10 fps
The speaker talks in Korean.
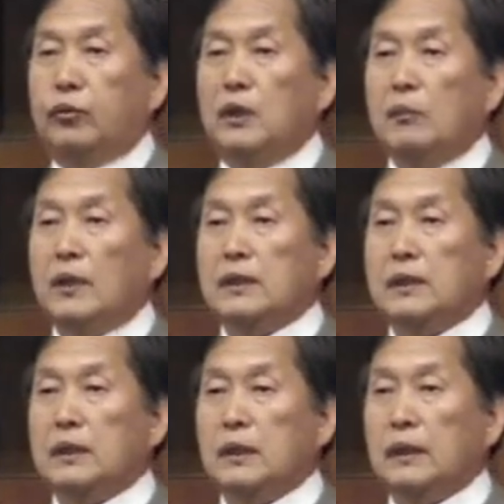
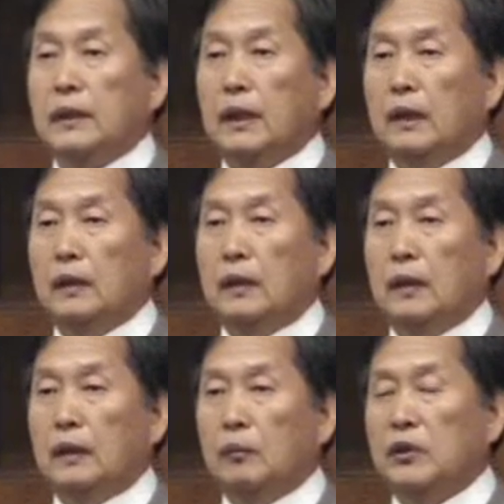프리머스 지역에
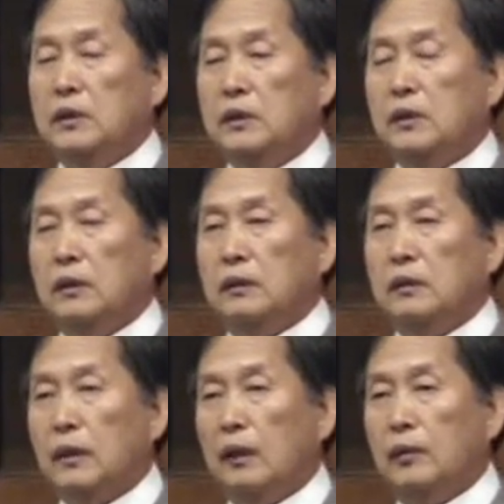뭐 이 지역은
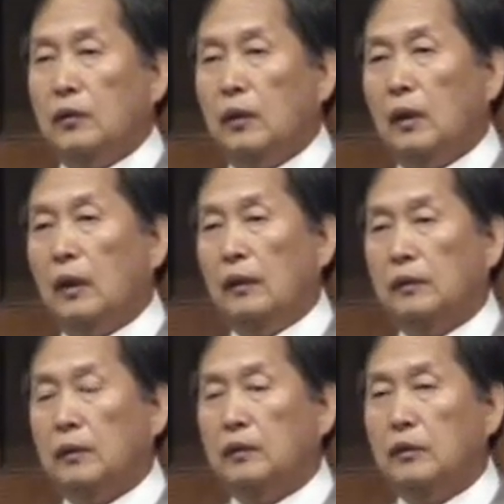그 사람이 거기에
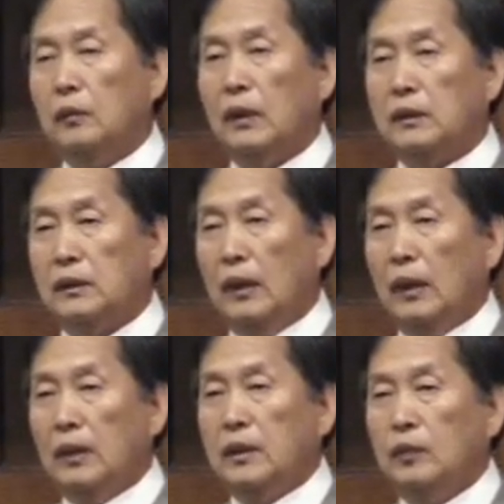그 처음 가서
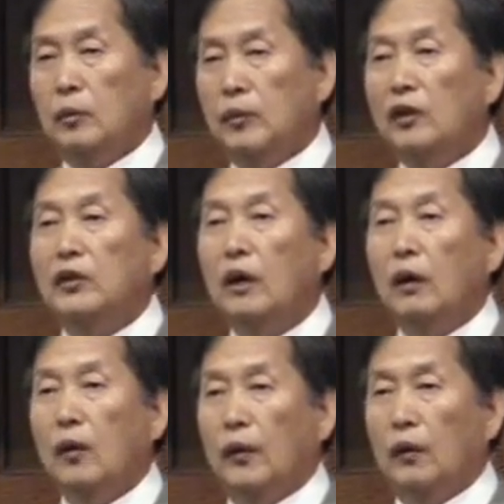이름을
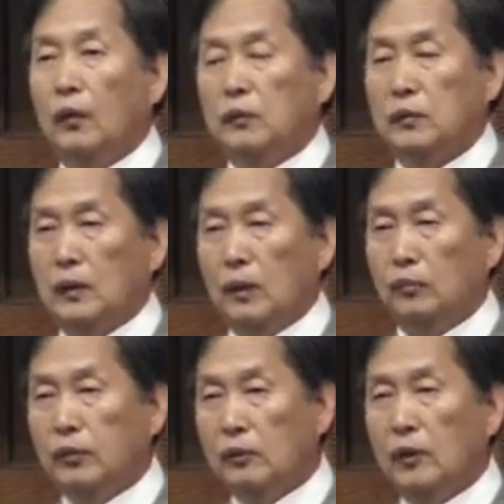명령한 거예요.
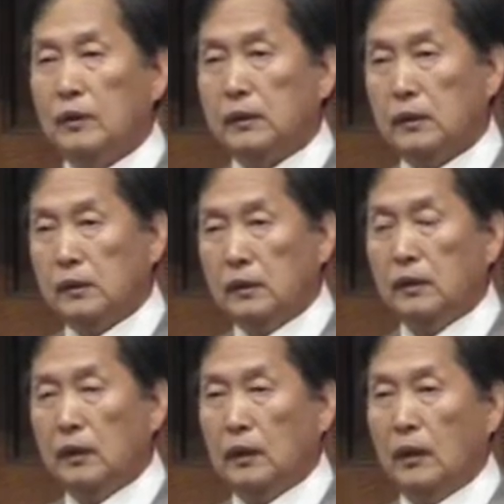어, 프리머스
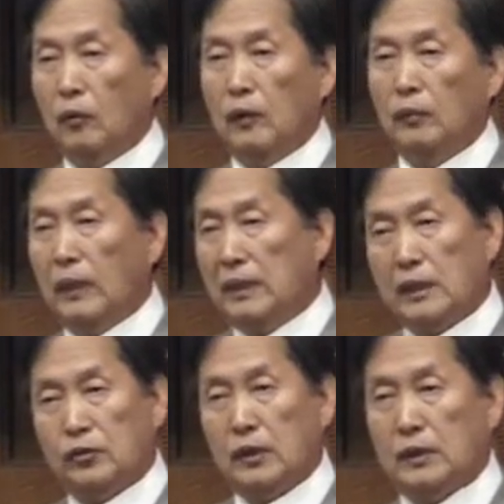지역이라고 하는
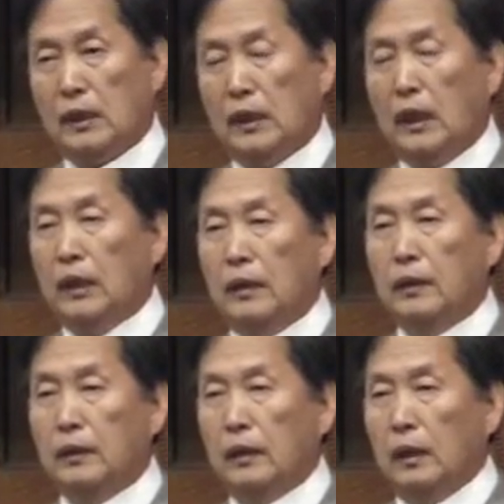마사추세츠에
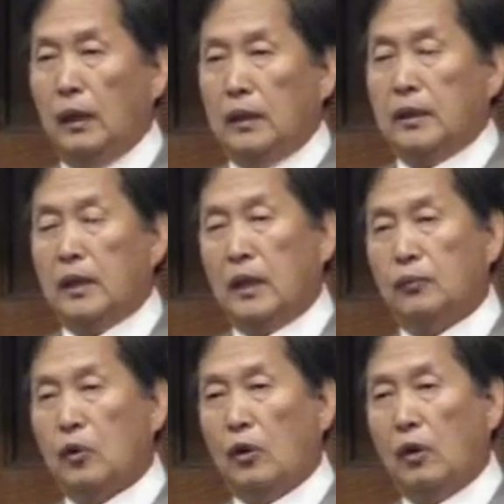있는
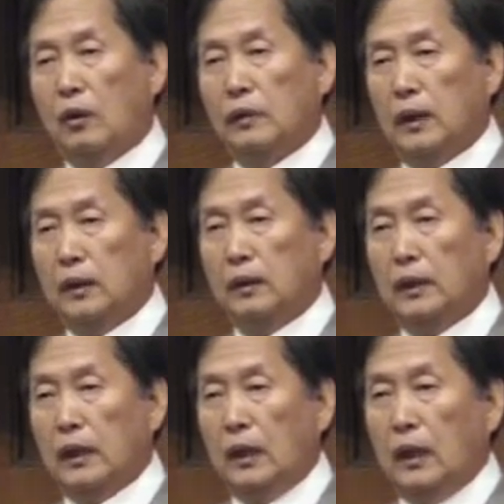케이프 코드에
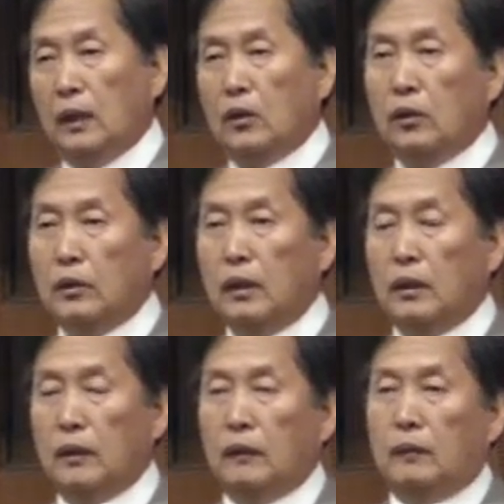있는데
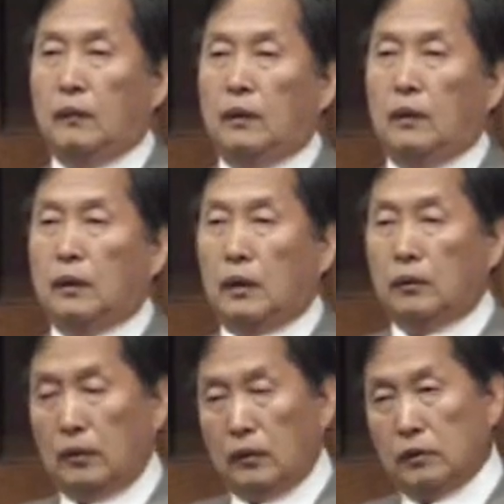거기에 이제
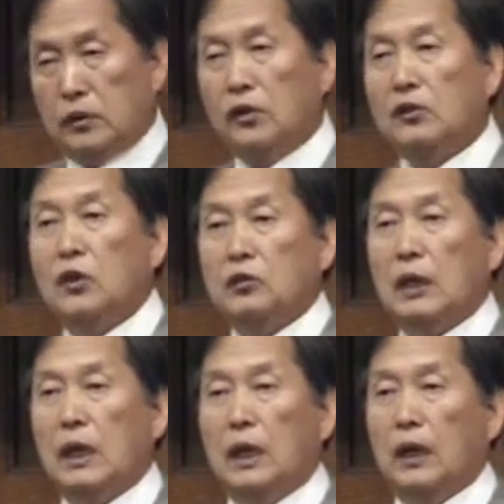그 지형
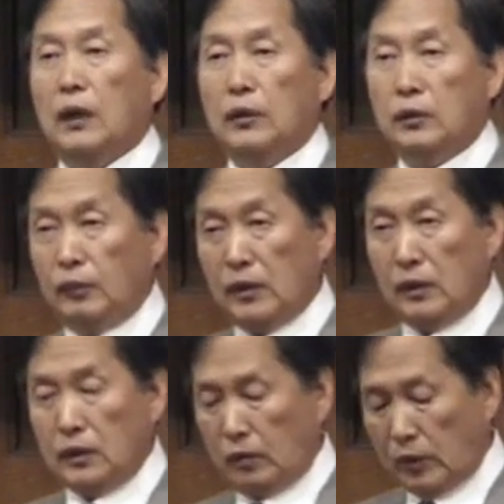정찰 나간 거예요. 이,
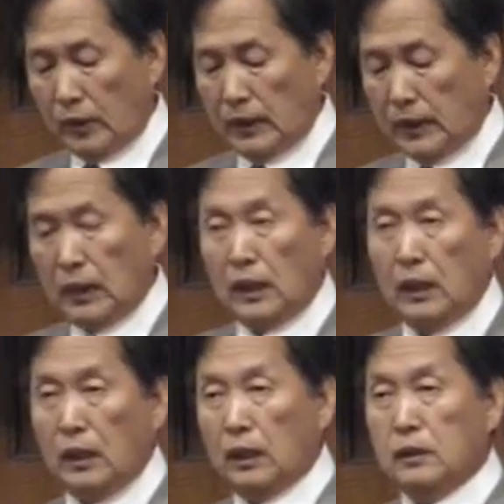이
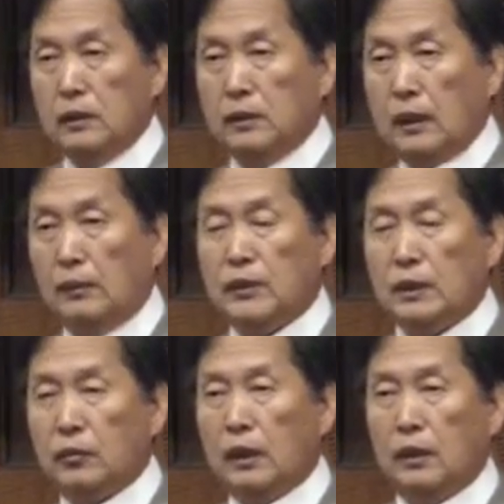선장이니까 그 지역
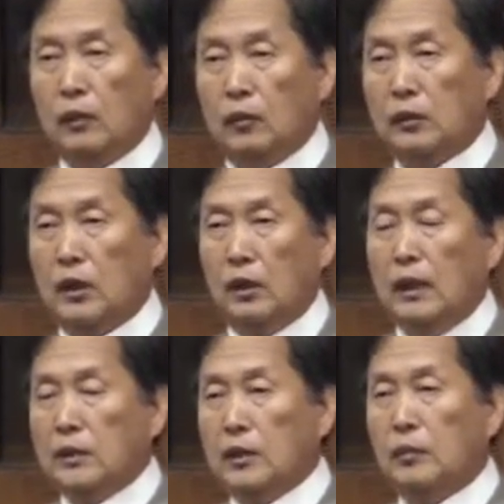탐색도 해야 되고
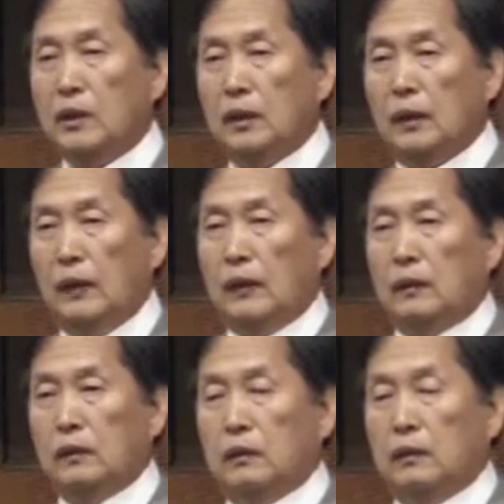식민지
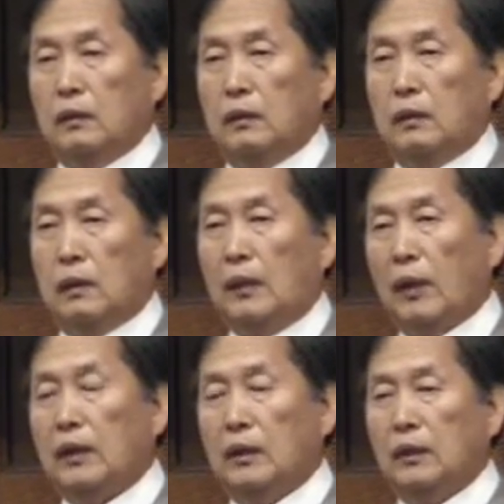그
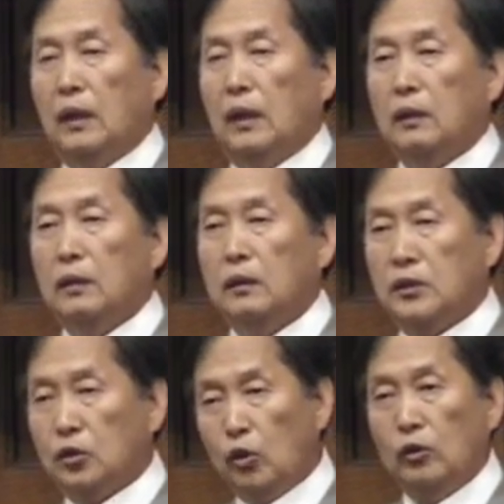개발을 해야 되니까 그걸
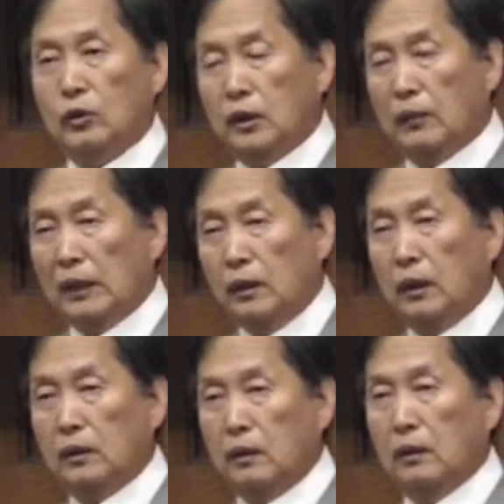지도를 이제
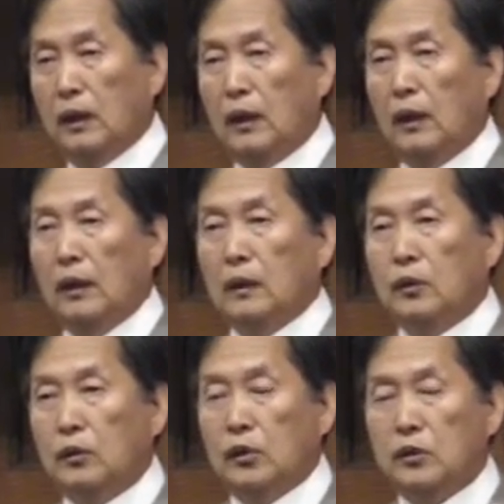만들어야 되는데
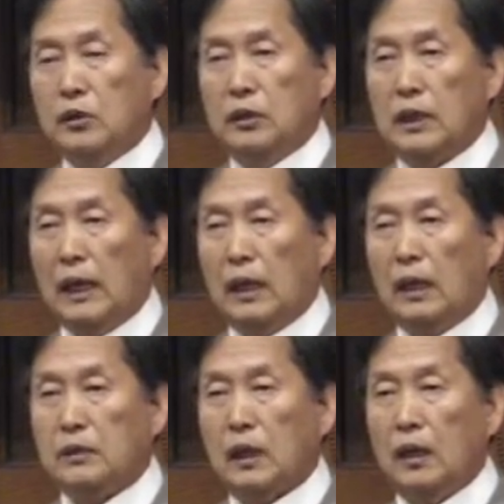그 현지를
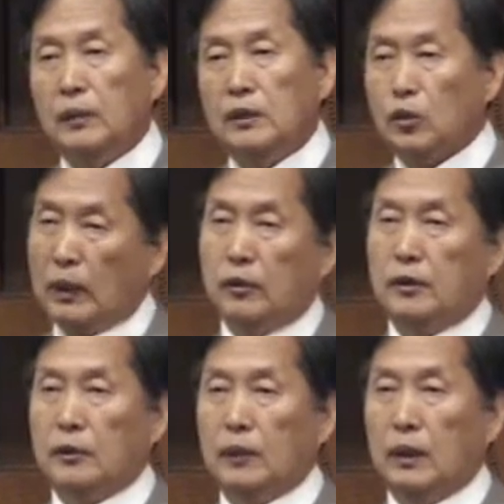잘하는 사람이
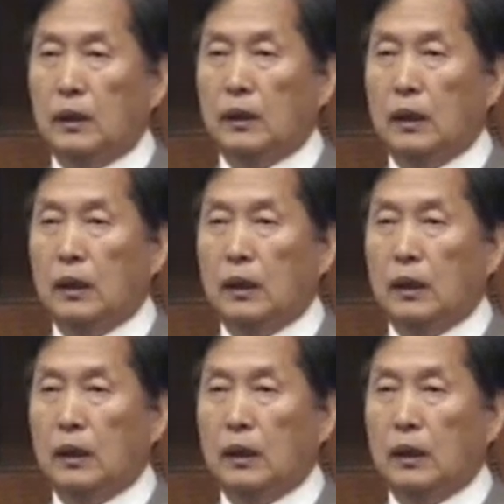스칸트였습니다.